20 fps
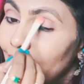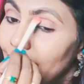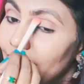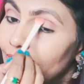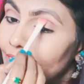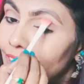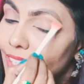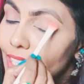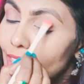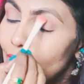
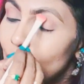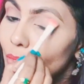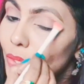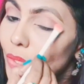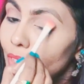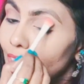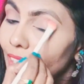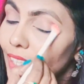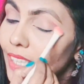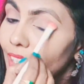எது
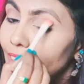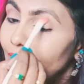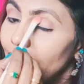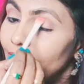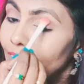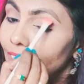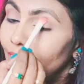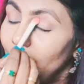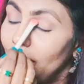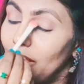ட்ரெஸ்ஸோ எது
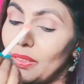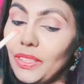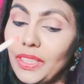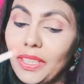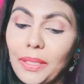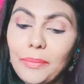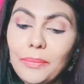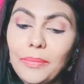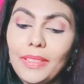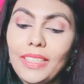இருந்தாலும்
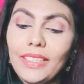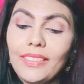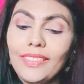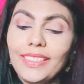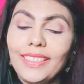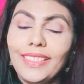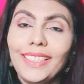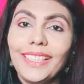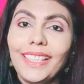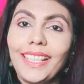நம்மளை
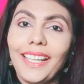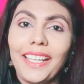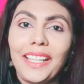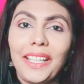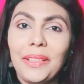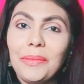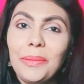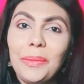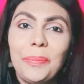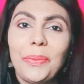வந்து
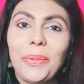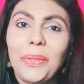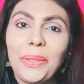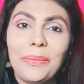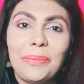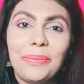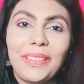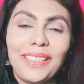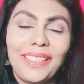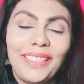காணாமல்
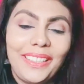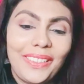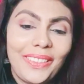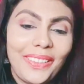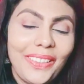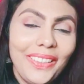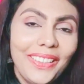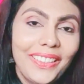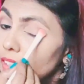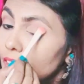போக
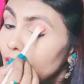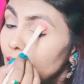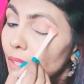பண்ணிடும்